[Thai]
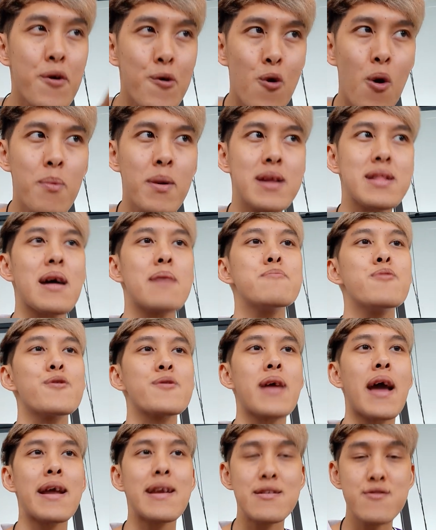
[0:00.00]
ร่วมกันทำผล
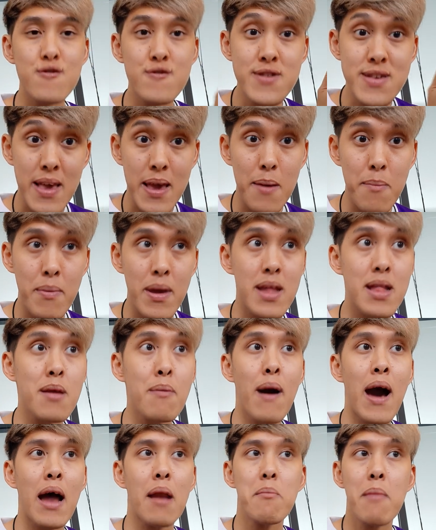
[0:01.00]
งานในช่วงสี่ปีที่
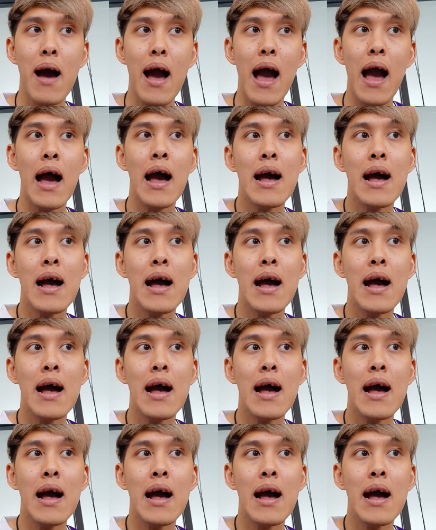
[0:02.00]
ผ่านมา